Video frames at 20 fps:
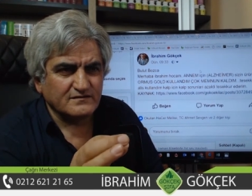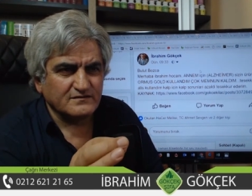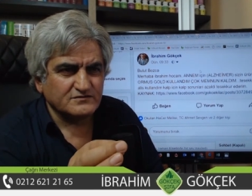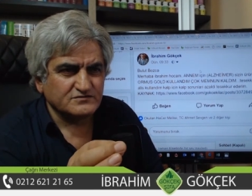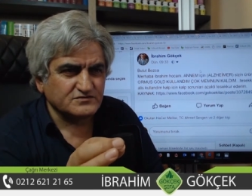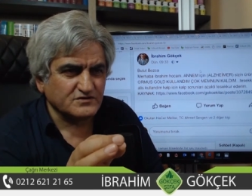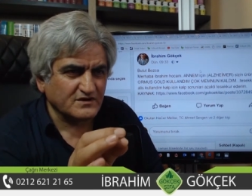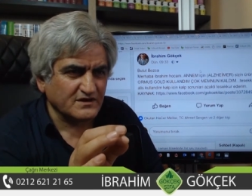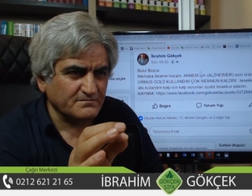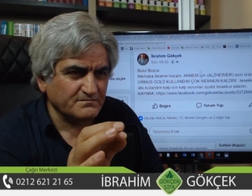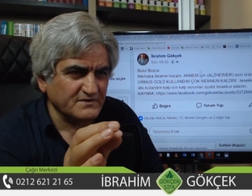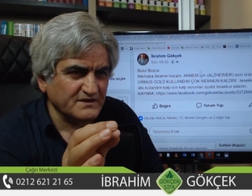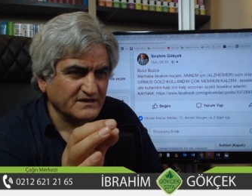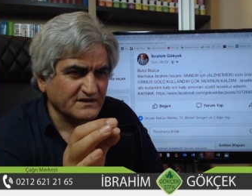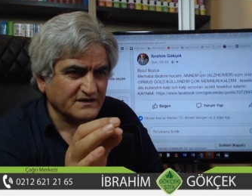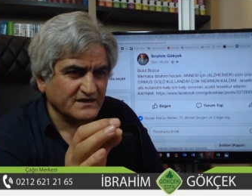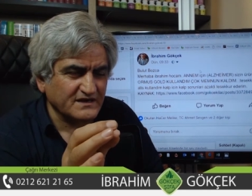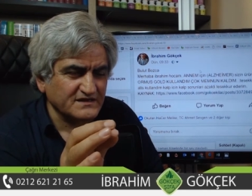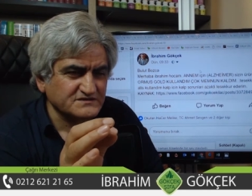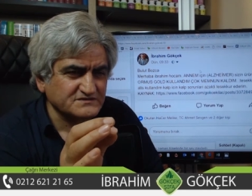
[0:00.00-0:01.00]
şöyle
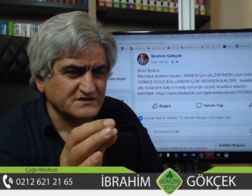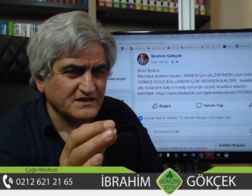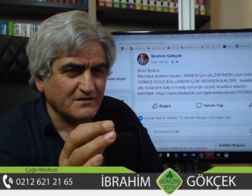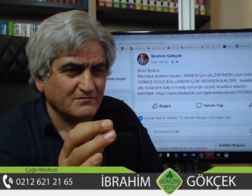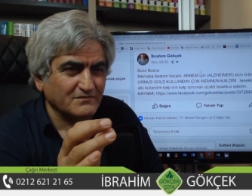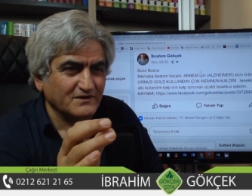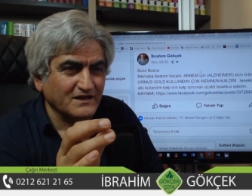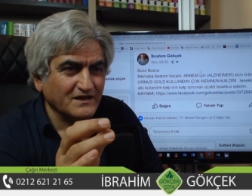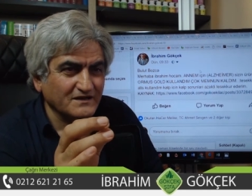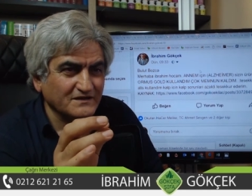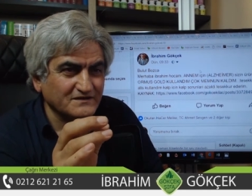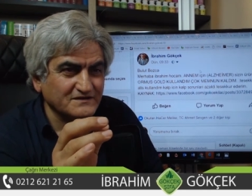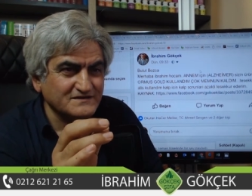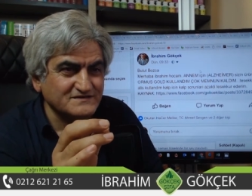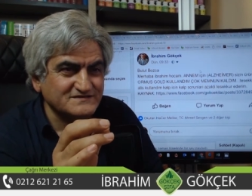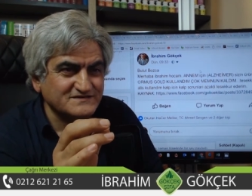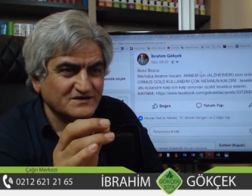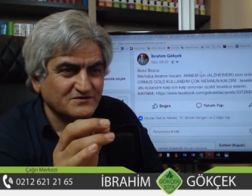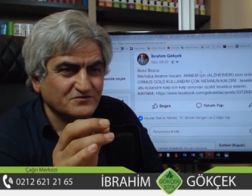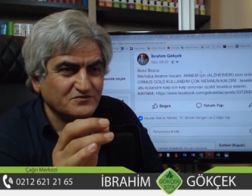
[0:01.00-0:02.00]
birkaç damla
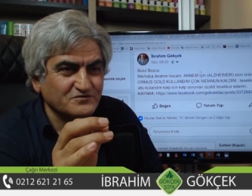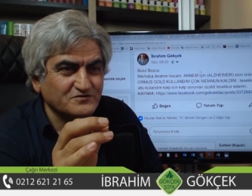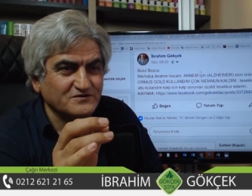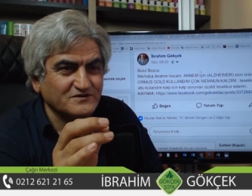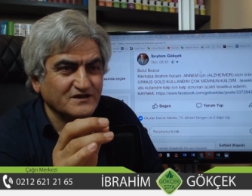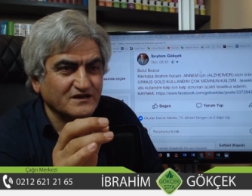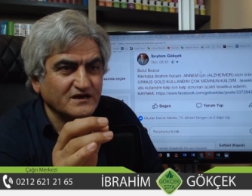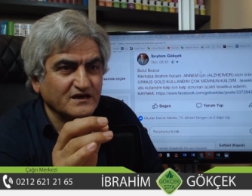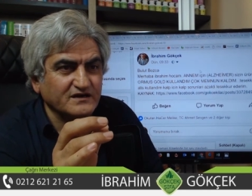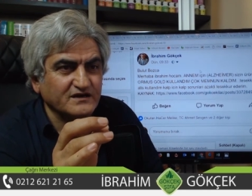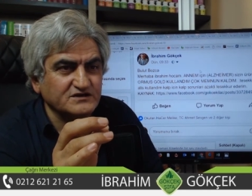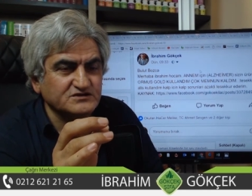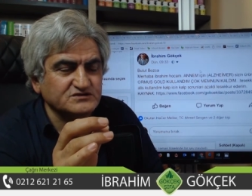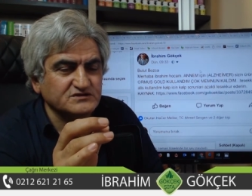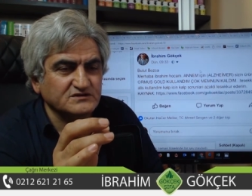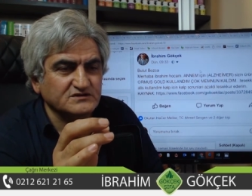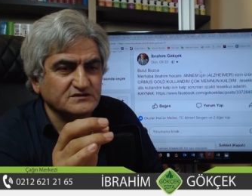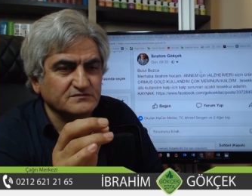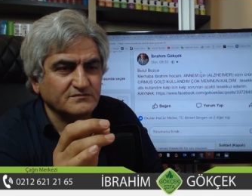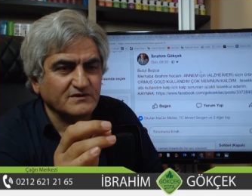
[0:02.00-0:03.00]
ginzen koydukları
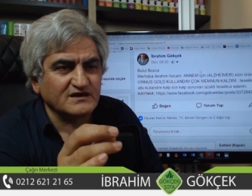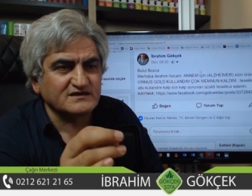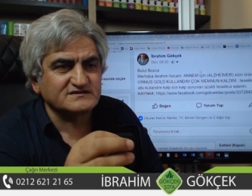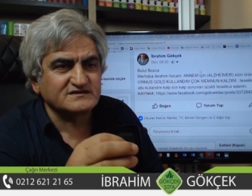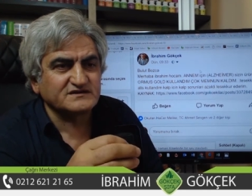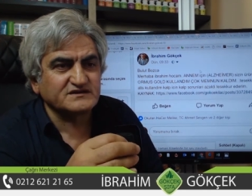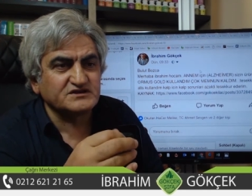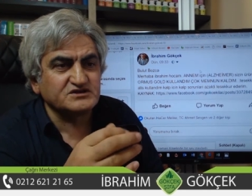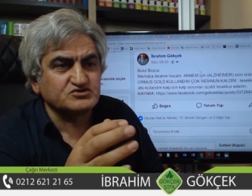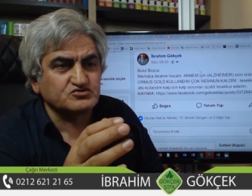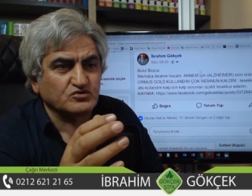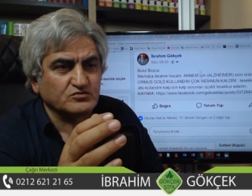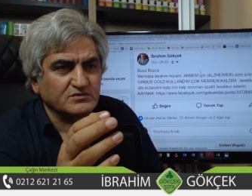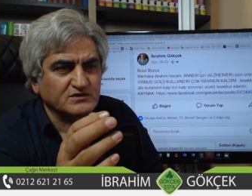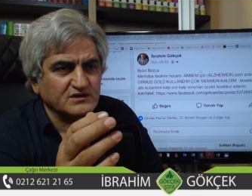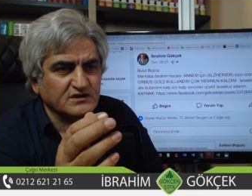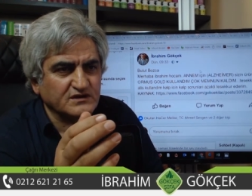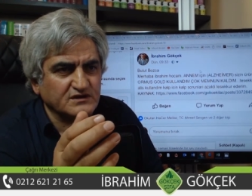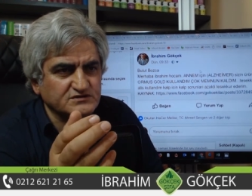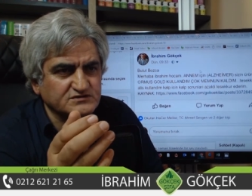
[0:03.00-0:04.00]
anlaşıldı. Bazılarının hiç
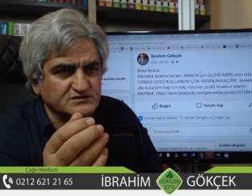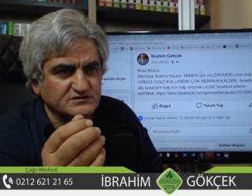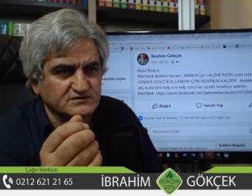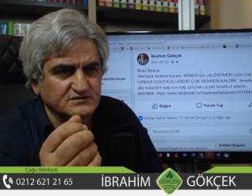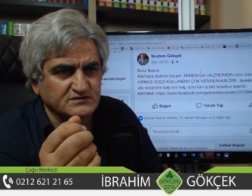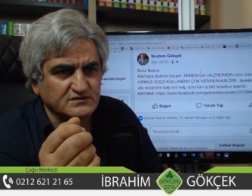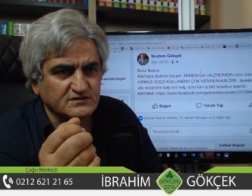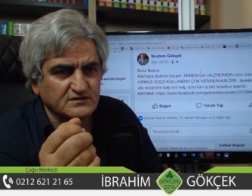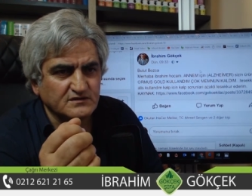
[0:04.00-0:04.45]
olmadan anlaşıldı.